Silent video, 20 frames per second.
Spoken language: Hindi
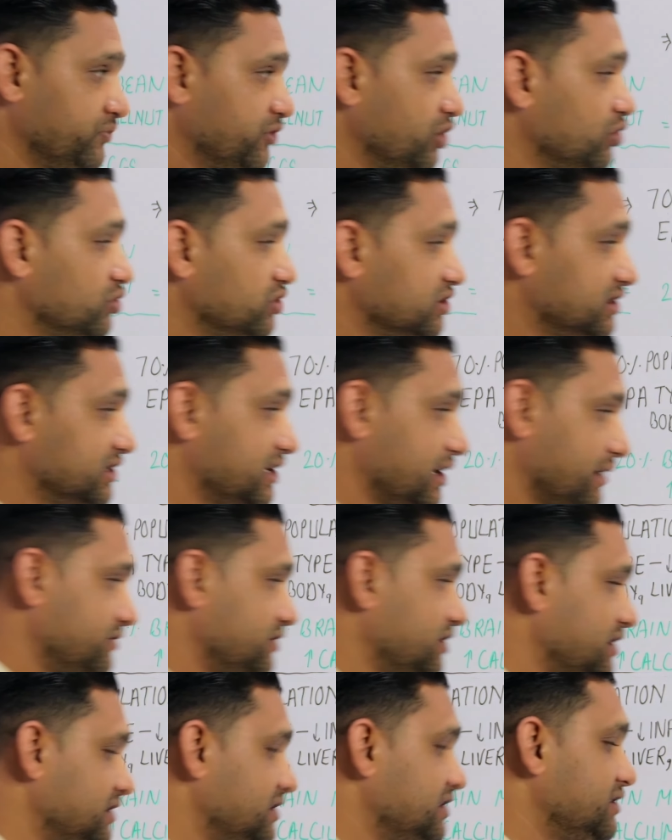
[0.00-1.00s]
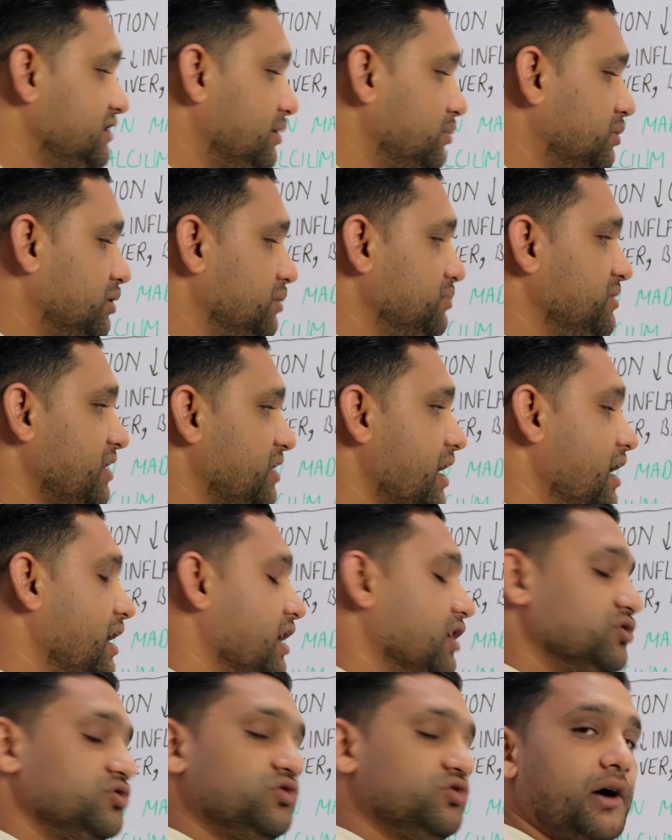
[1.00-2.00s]
तो ये कुछ डेफिशेंसी सिम्टम्स हैं
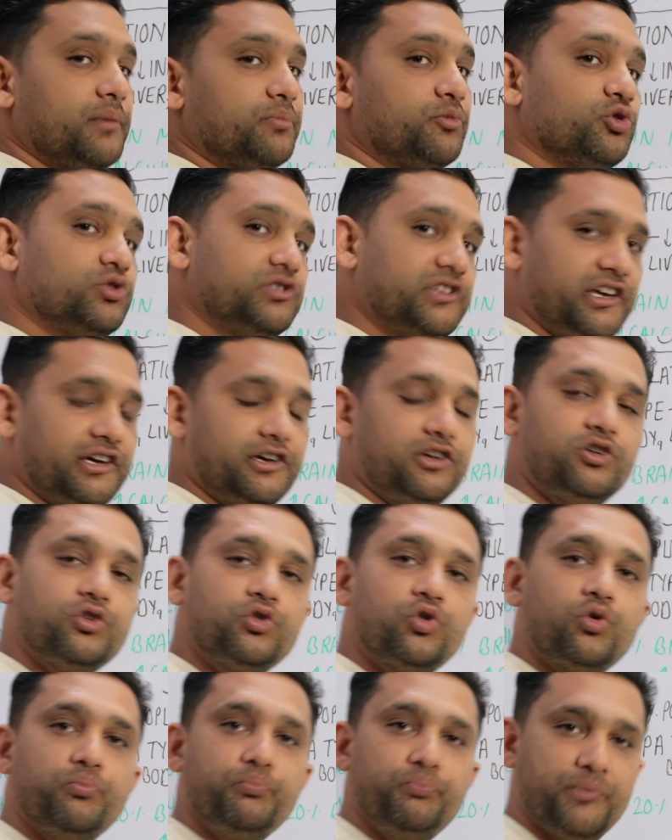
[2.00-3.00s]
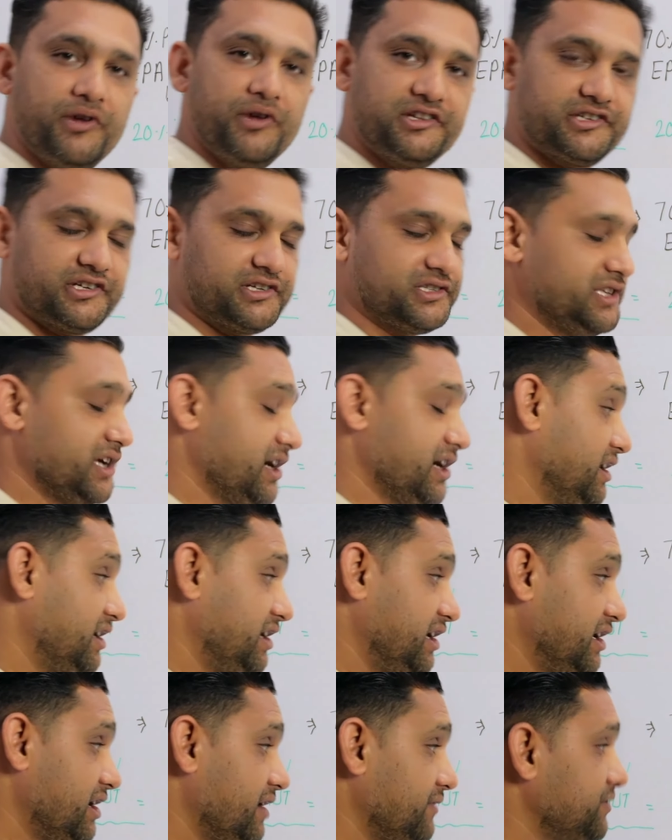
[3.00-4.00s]
जो आपको देखने को मिल सकते हैं अगर
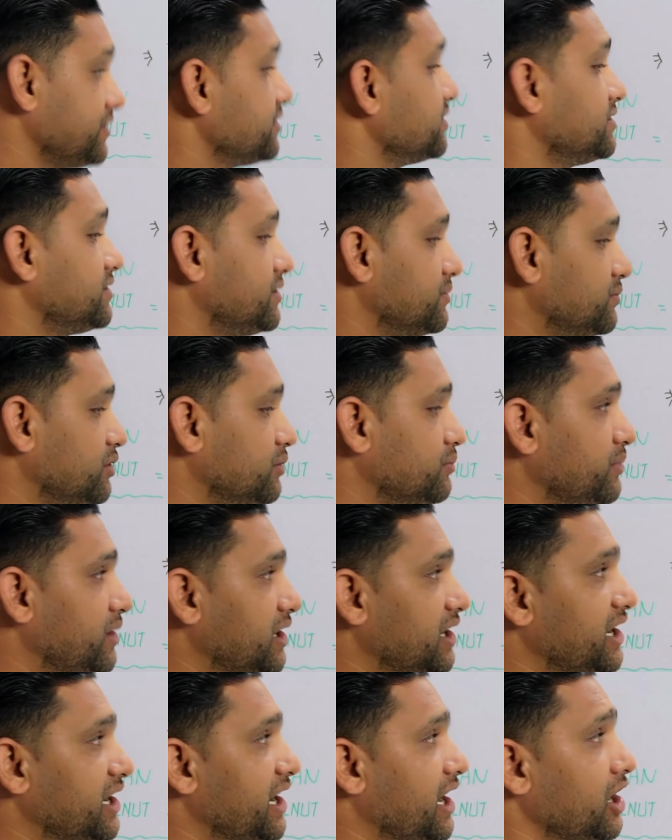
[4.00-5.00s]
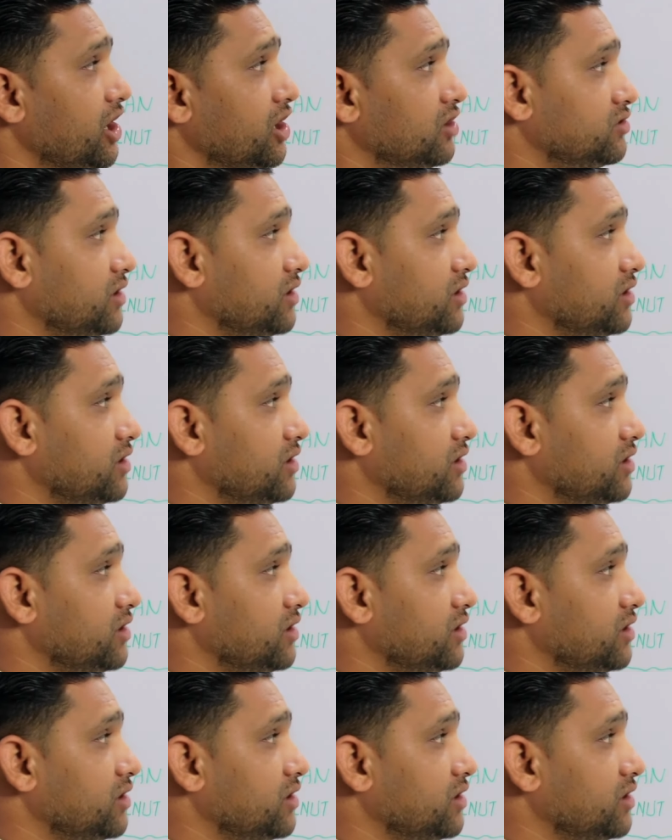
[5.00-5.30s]
ये डेफिशेंसी सिम्टम मिल रहे हैं